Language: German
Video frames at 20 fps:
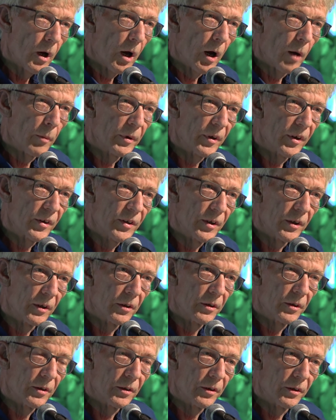Aber das
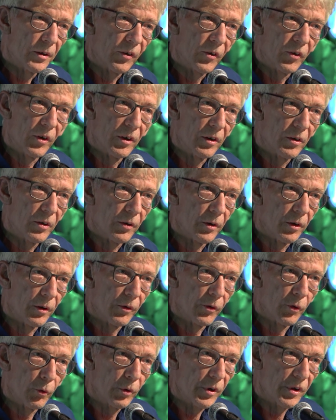sind, das sind
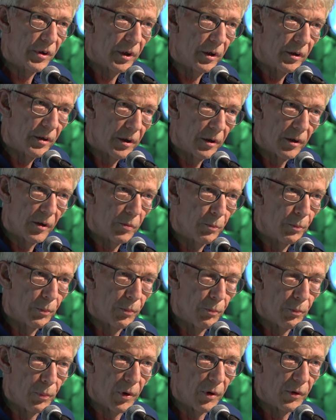so gesehen sind das,
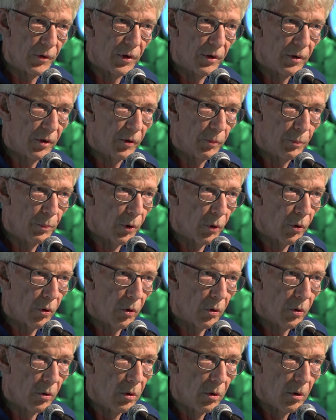sind das
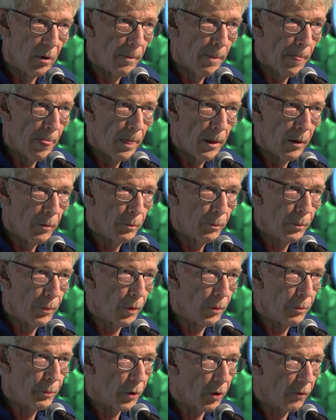pro,
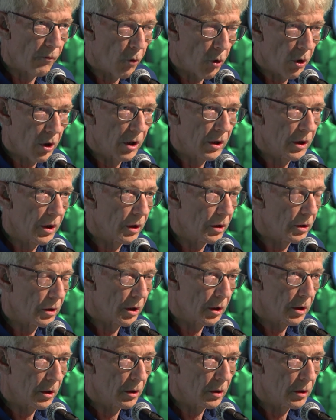pro Woche eine,
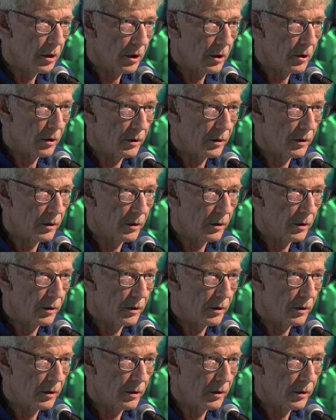eine, eine,